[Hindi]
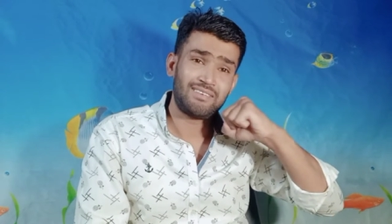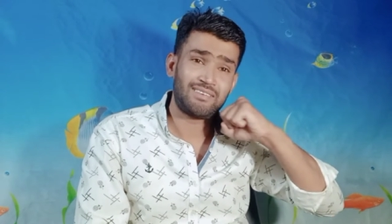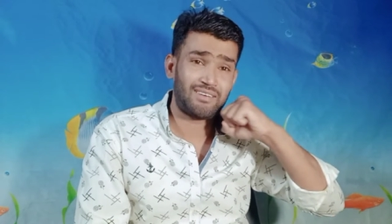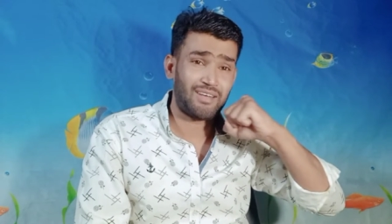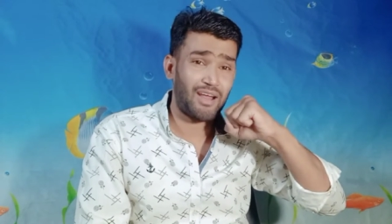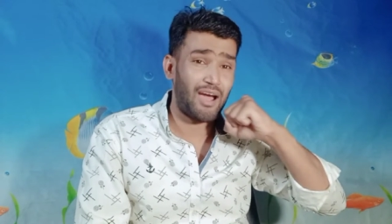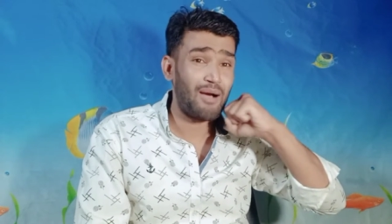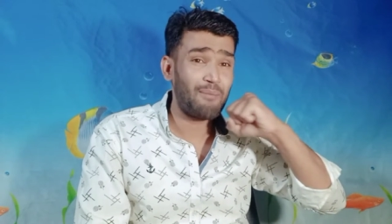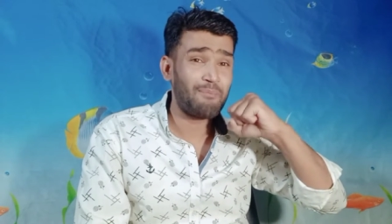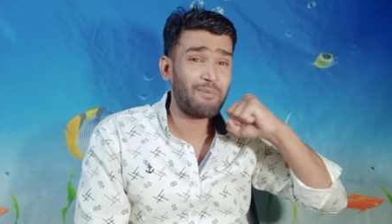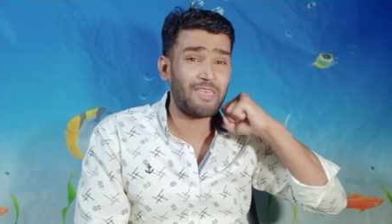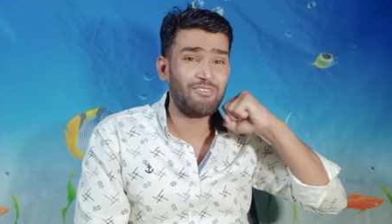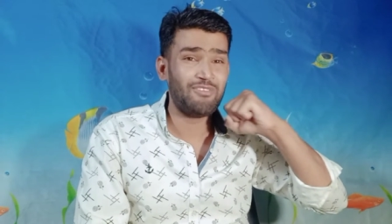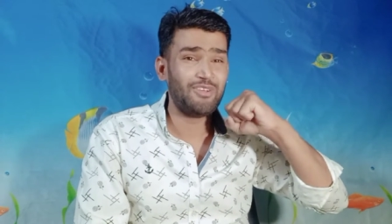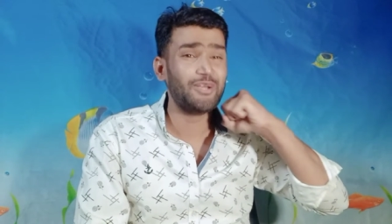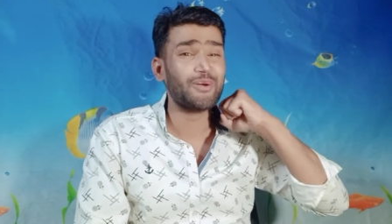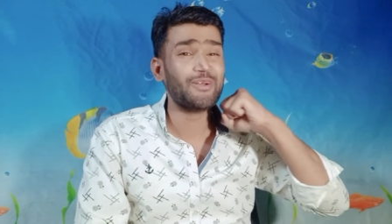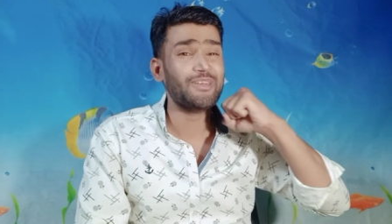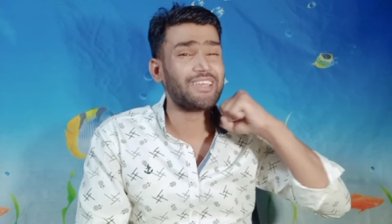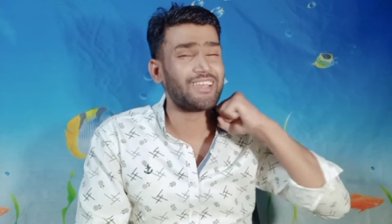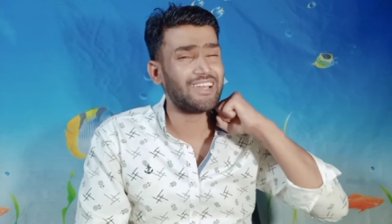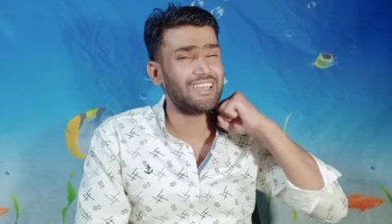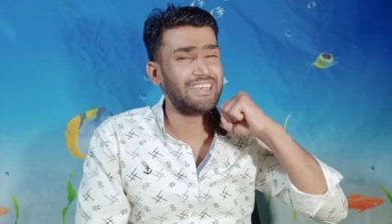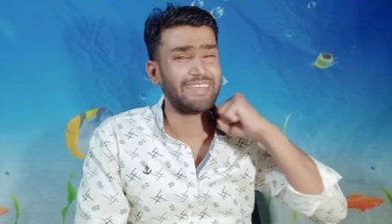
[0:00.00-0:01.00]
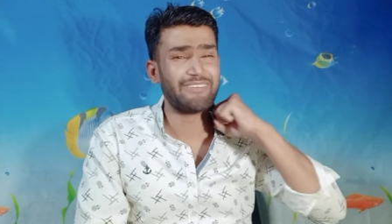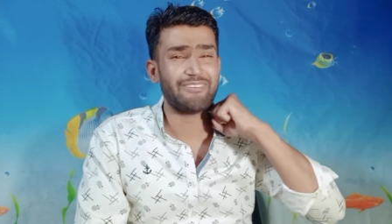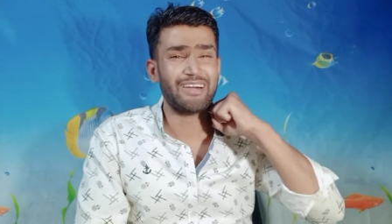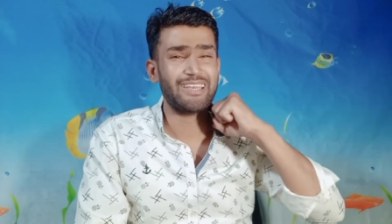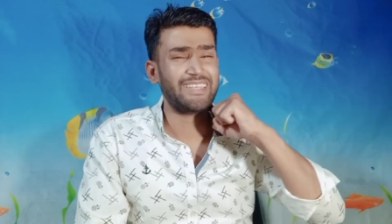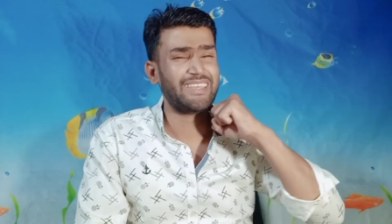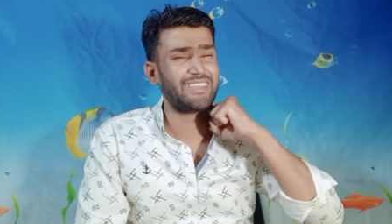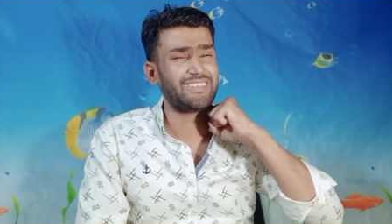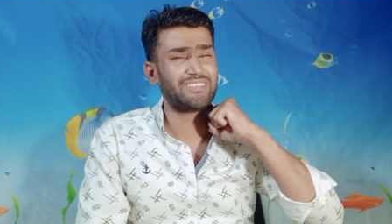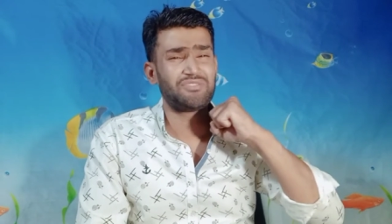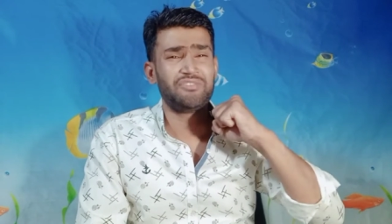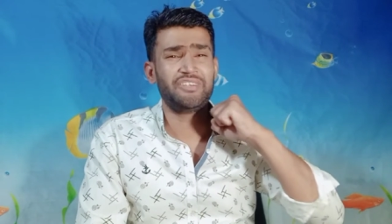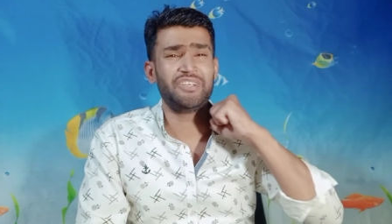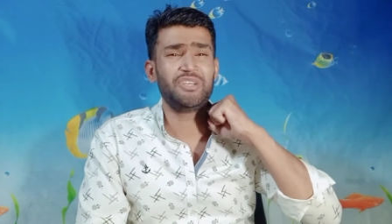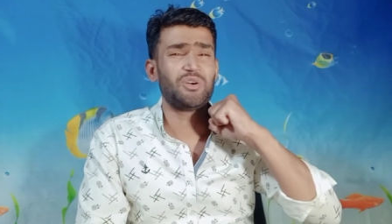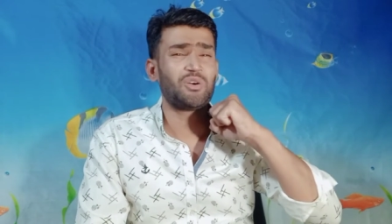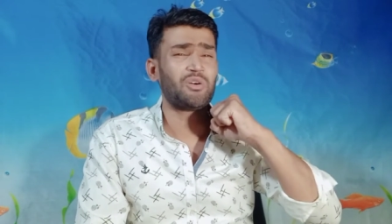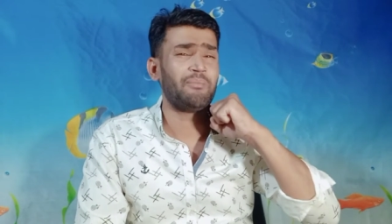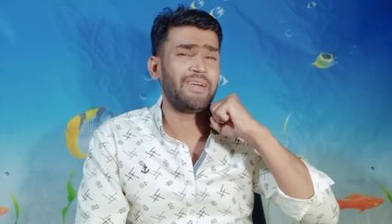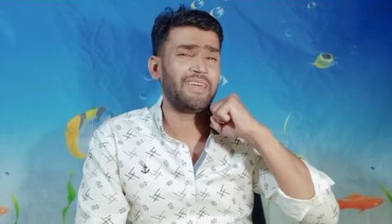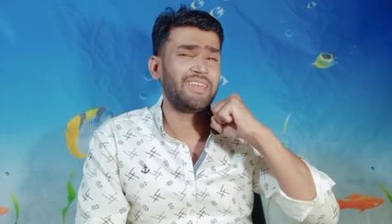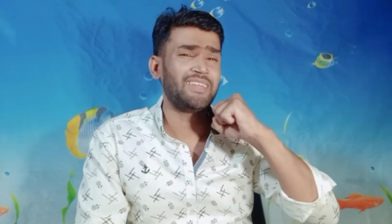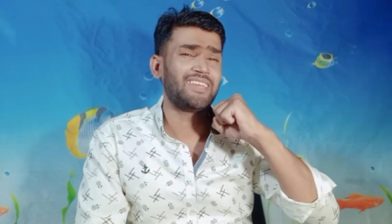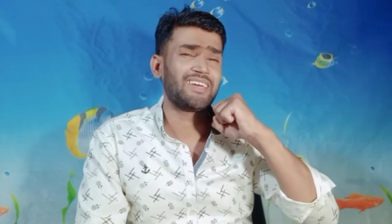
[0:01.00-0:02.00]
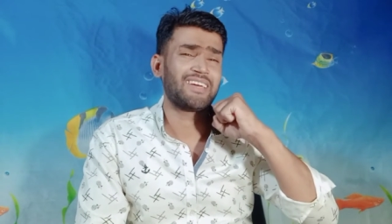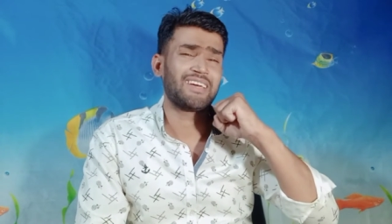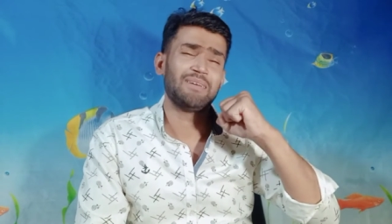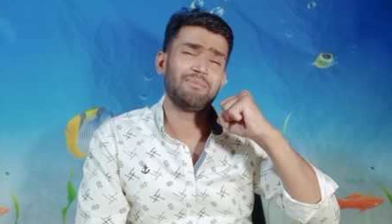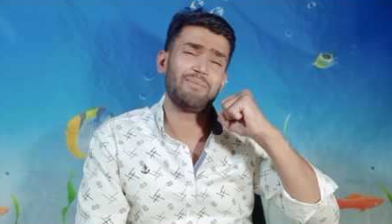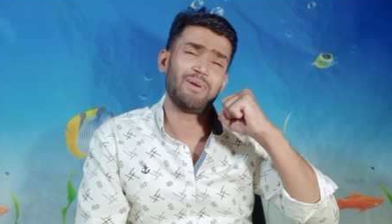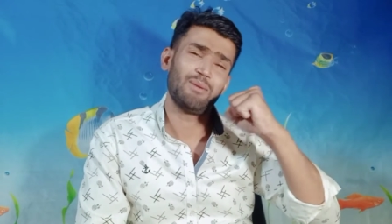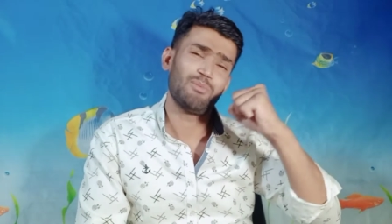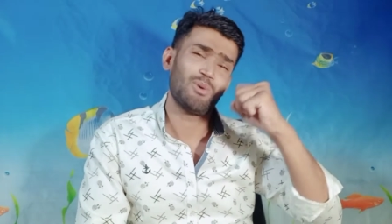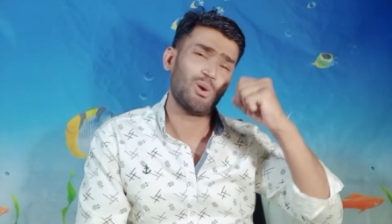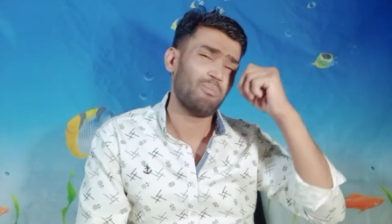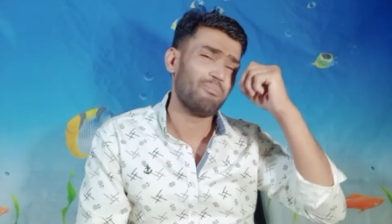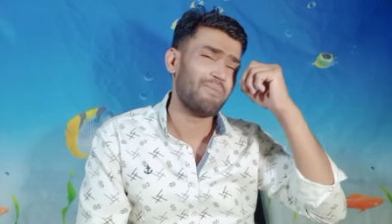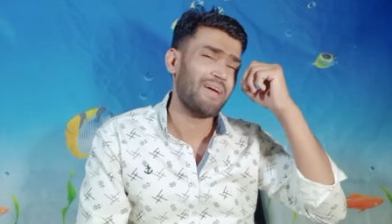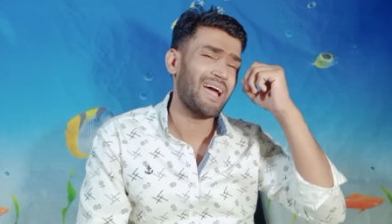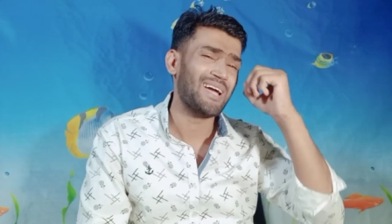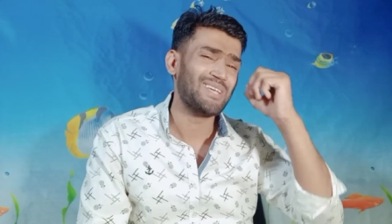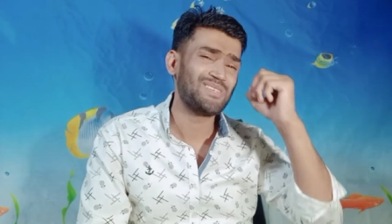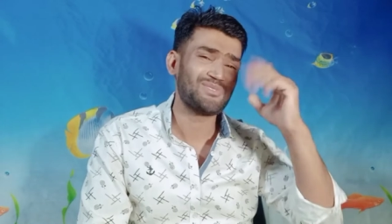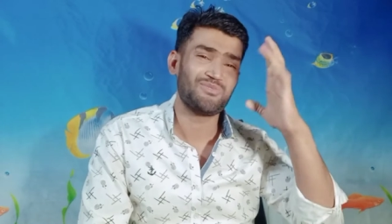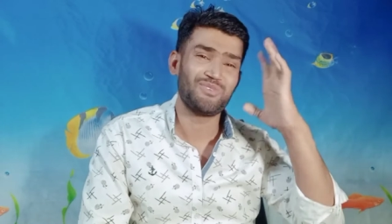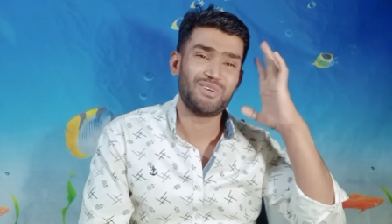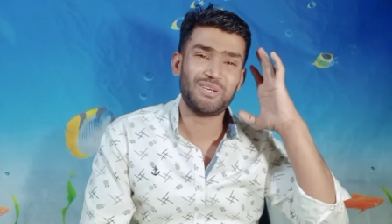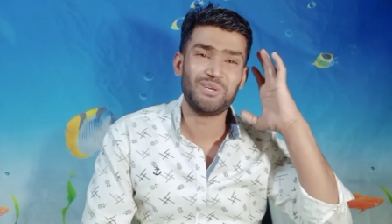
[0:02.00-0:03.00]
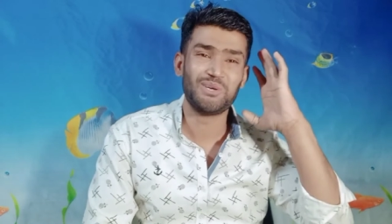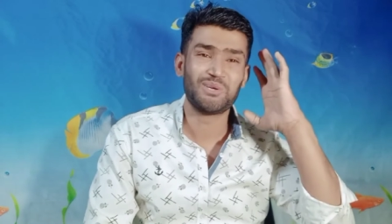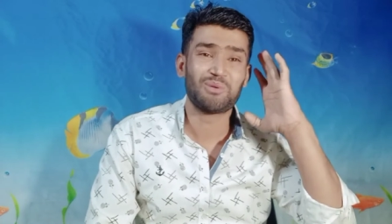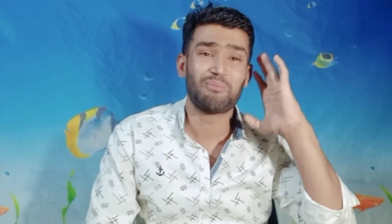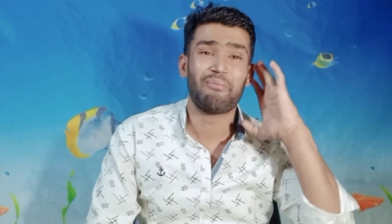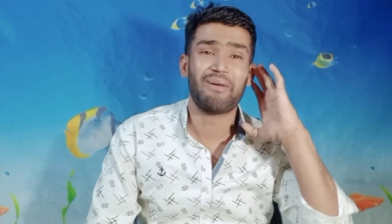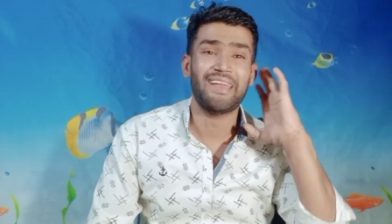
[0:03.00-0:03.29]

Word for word: टॉप की वीडियो निकलने वाली है इस वीडियो को मैंने देखा ना मैंने बोला बैच वीडियो तो